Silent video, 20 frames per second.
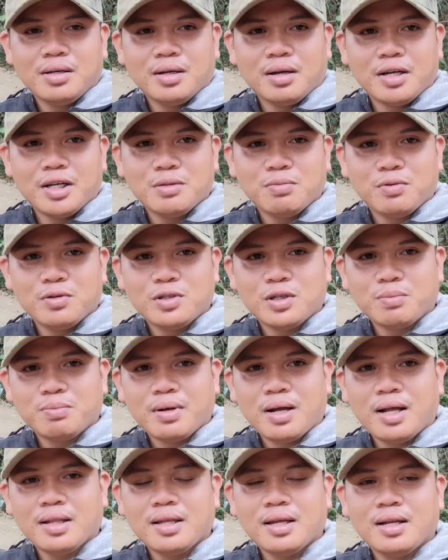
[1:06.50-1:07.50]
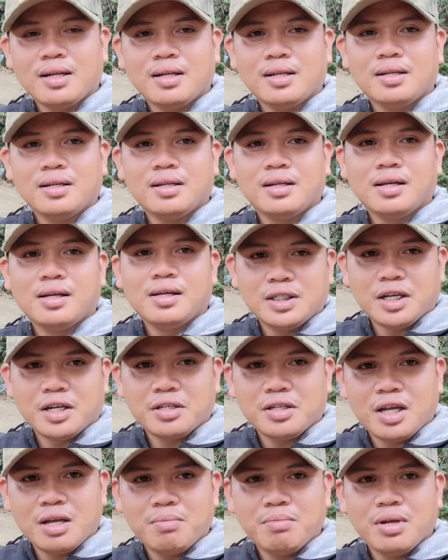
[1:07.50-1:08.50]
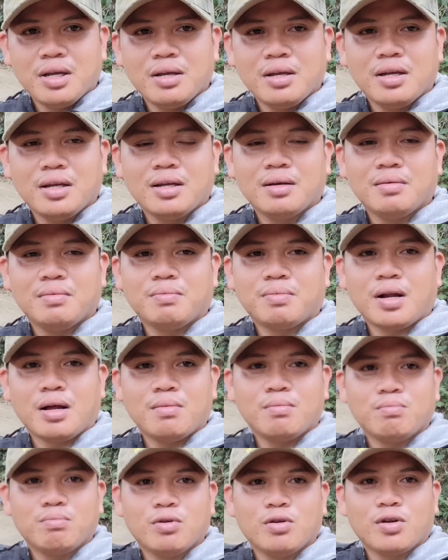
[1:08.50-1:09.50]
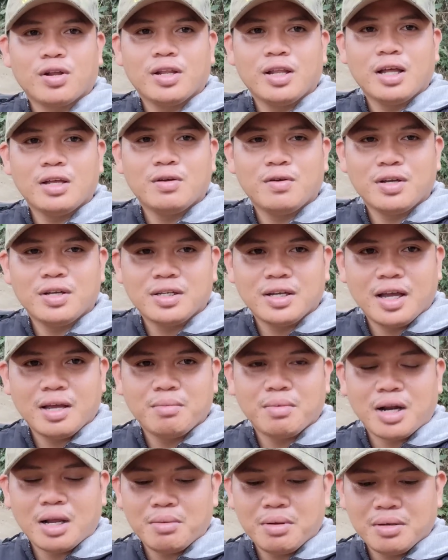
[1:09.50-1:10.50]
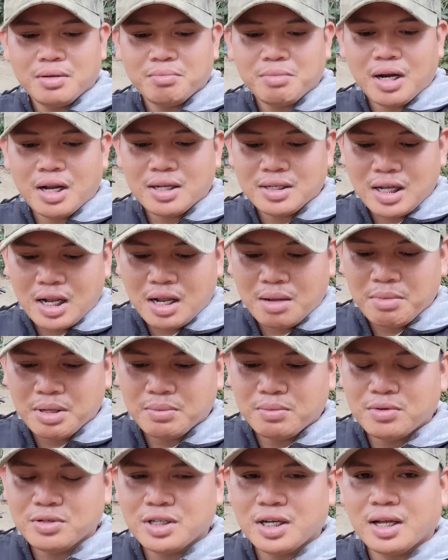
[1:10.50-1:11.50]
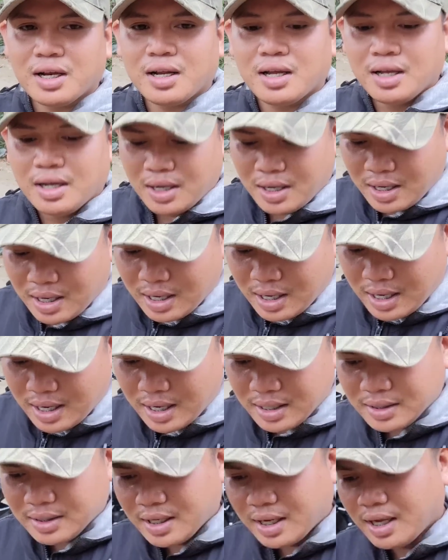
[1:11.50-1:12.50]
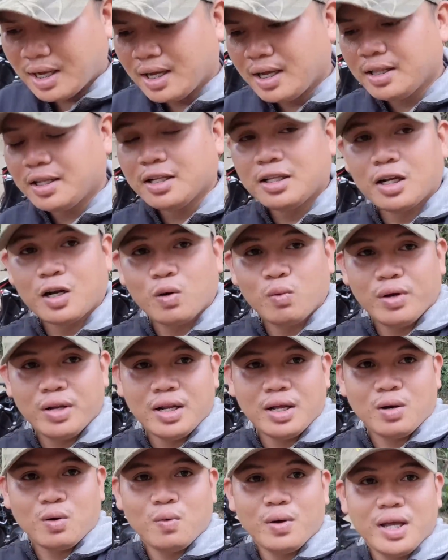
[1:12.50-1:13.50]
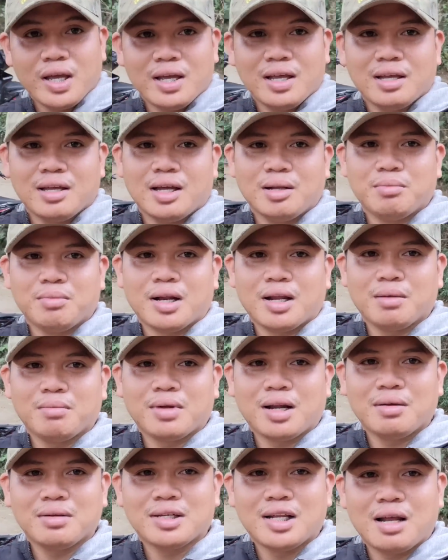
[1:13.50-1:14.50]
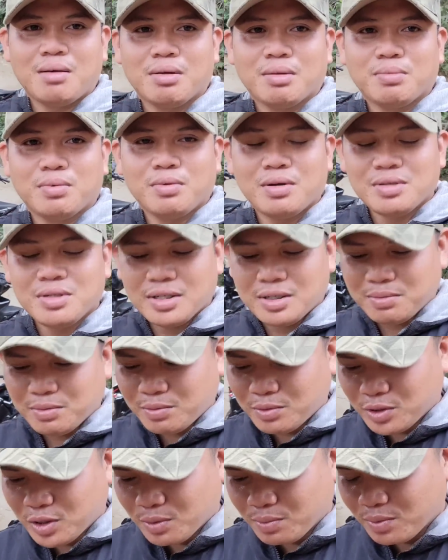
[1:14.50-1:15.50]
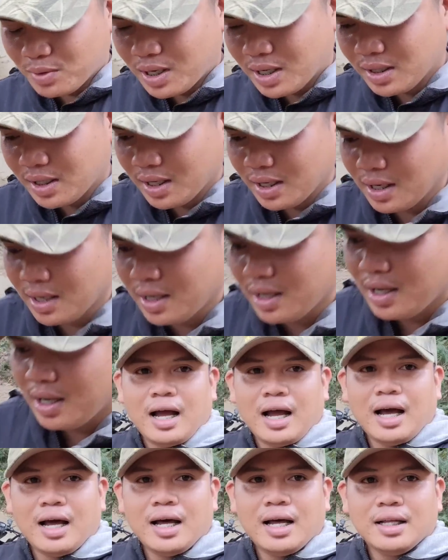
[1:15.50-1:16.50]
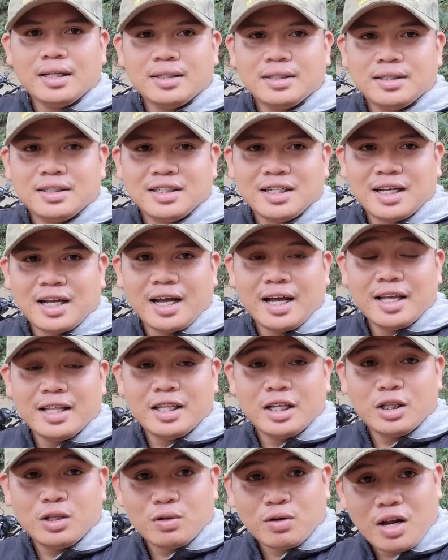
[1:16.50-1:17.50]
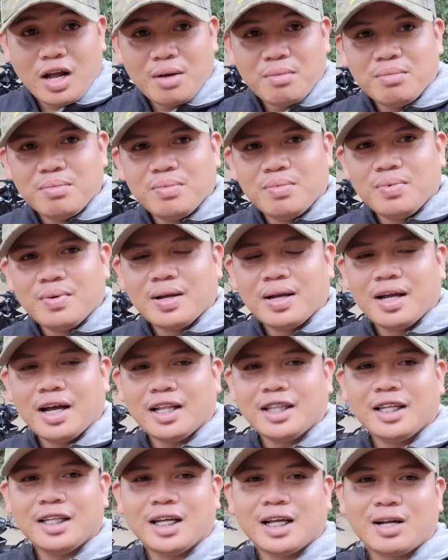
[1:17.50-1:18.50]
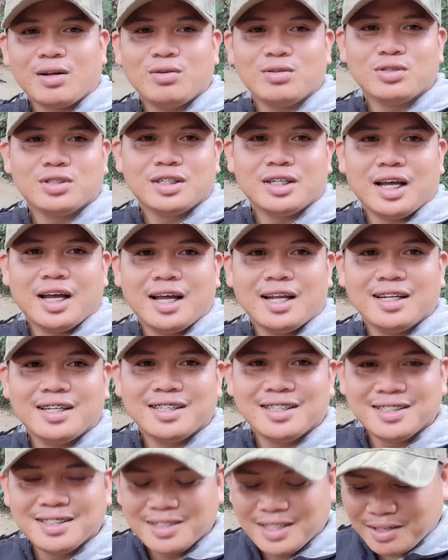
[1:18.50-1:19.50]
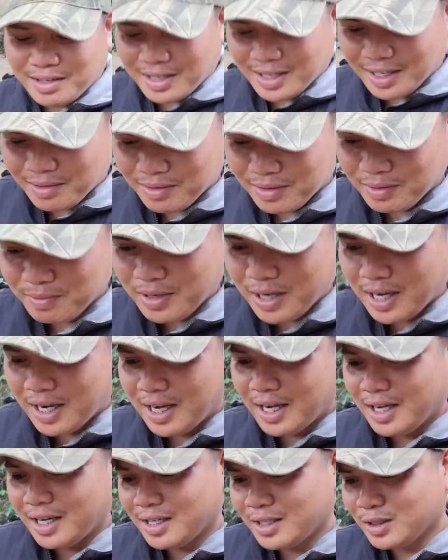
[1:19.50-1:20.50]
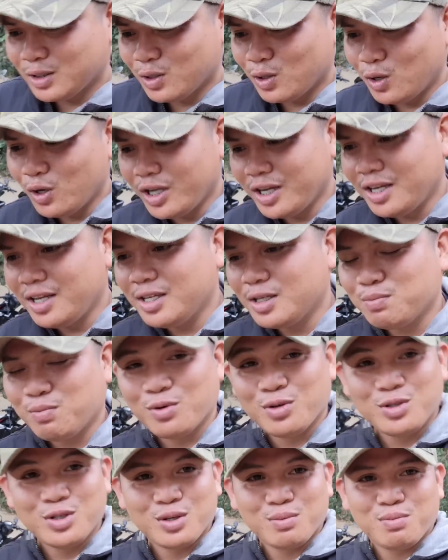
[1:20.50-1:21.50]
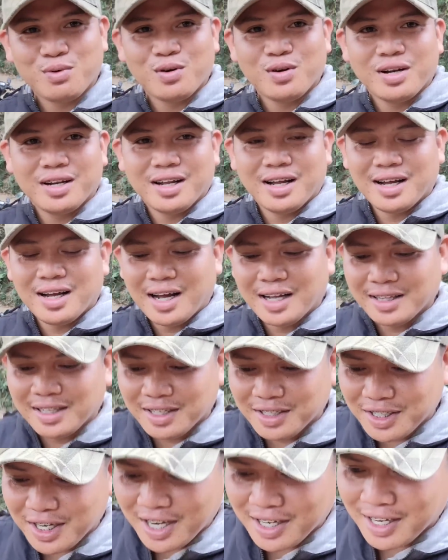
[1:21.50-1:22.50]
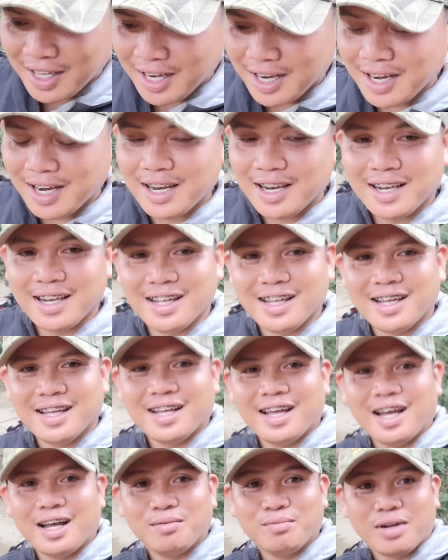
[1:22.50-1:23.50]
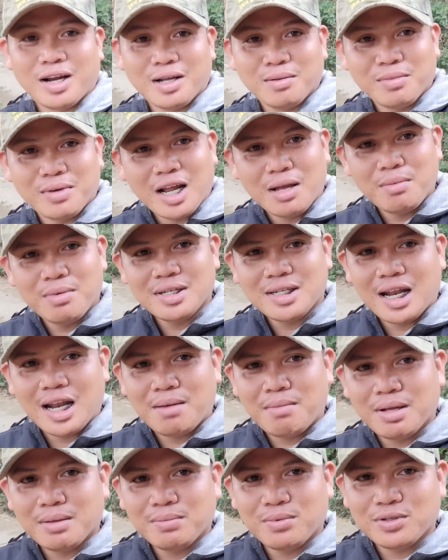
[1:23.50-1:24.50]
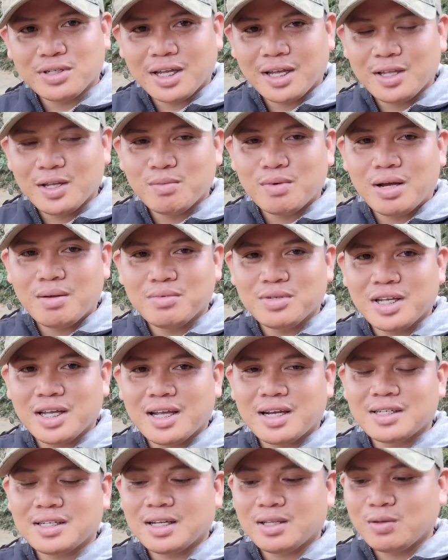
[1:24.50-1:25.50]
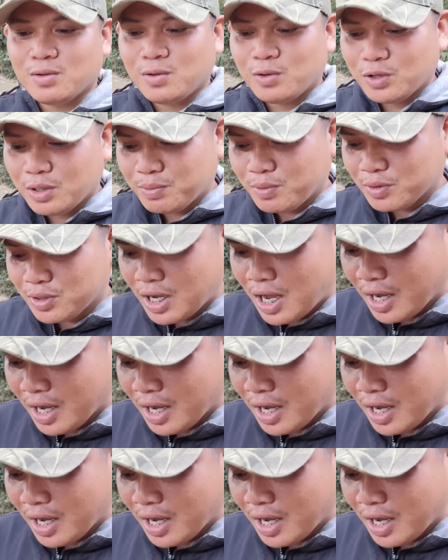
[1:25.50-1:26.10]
mga sponsor pa natin si Sir JB from Florida USA maraming maraming salamat po sir at kay Tita Rui Narui yan maraming maraming salamat po ma'am sa sponsor po natin at kay Tito Rob at Tita Rose yan sa mga solid sponsor po ng ating channel yan, maraming maraming salamat po sa inyo ma'am sir sa tulong niyo po